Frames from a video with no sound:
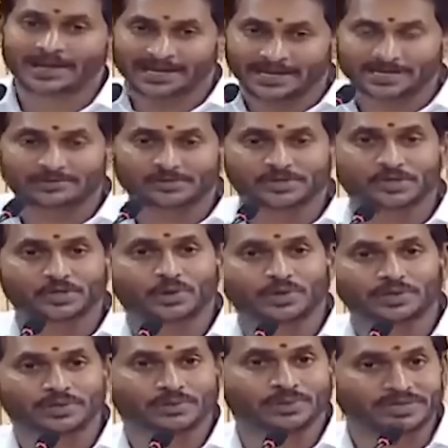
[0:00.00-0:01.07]
ఇక మీ
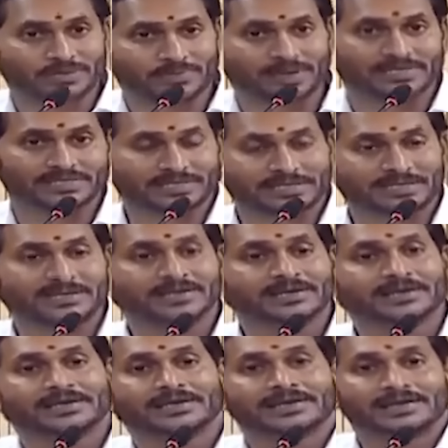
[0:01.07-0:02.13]
దందా మీరు
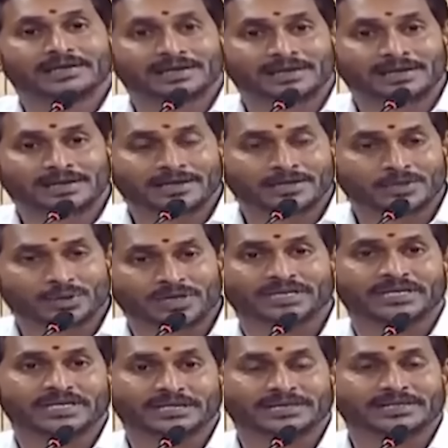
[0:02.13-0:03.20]
చెప్తున్నారు మళ్ళీ మీరు మాట
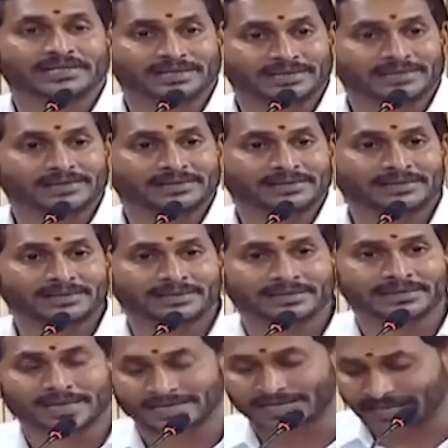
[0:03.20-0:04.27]
మారుస్తూ
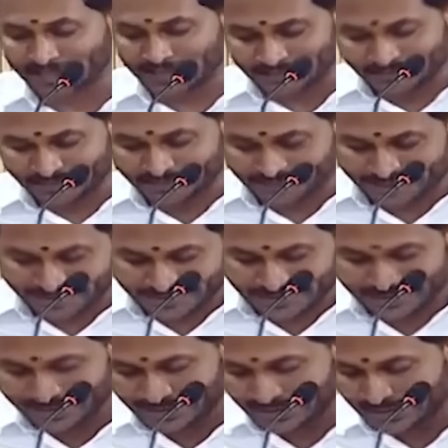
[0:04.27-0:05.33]
కన్ఫ్యూజ్ చేస్తున్నారు కదా
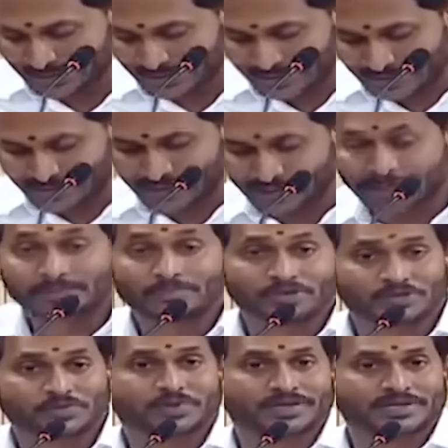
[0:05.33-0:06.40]
అంతకు మించి ఇక్కడ ఏముంది
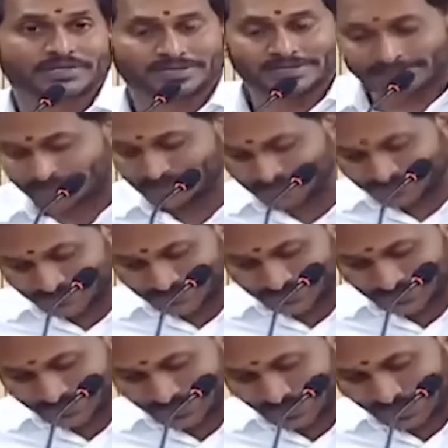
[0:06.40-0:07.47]
జగన్ కూడా
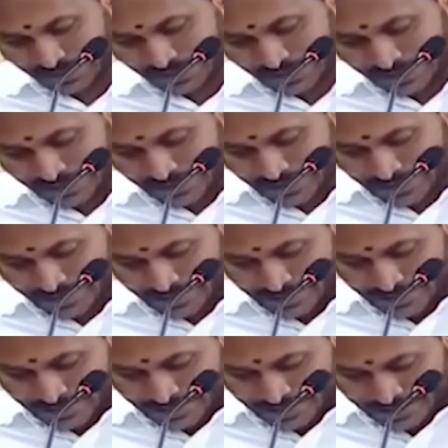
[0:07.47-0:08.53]
అదే చెప్పాడు కదా
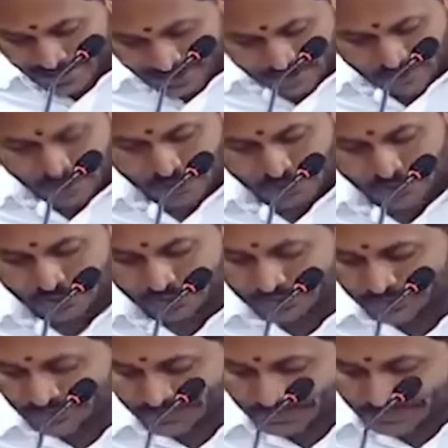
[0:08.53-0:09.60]
అమరావతి కూడా
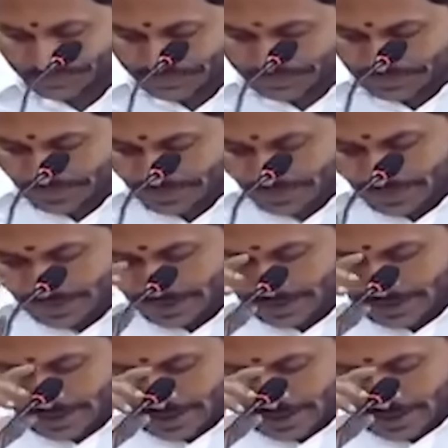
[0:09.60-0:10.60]
రాజధానిగా ఉంటుంది కానీ పూర్తిగా